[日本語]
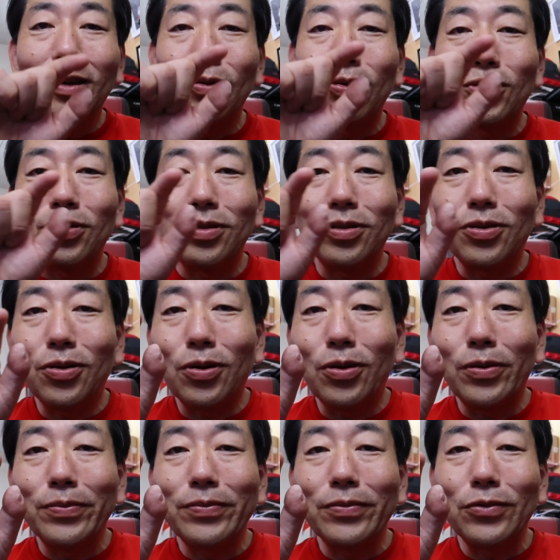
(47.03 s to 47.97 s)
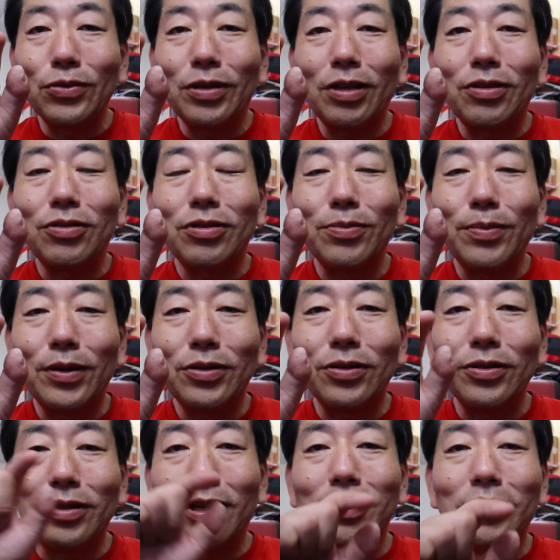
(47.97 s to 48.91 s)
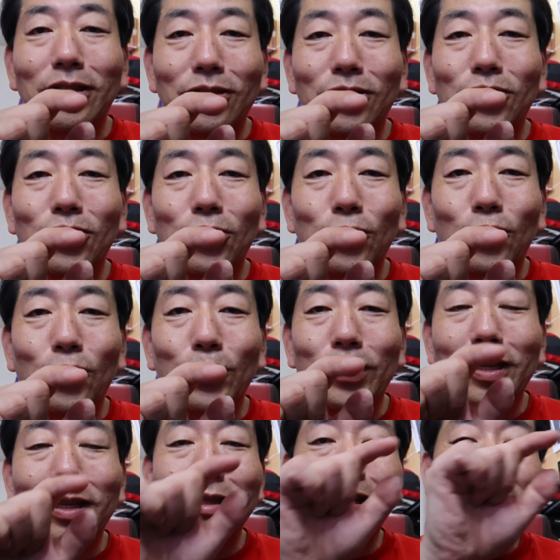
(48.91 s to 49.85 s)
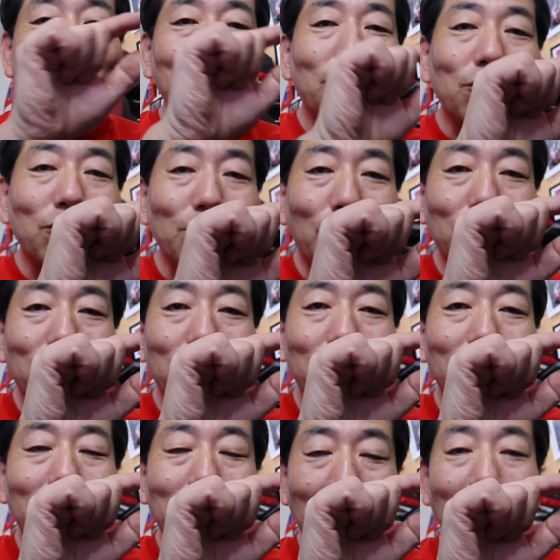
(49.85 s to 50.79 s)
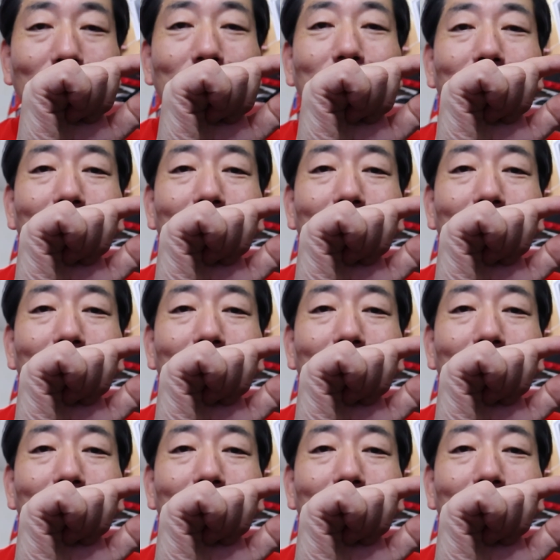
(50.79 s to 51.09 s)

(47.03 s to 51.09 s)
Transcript: 普通にこう右折します、左折しようと思ったら左折しますね、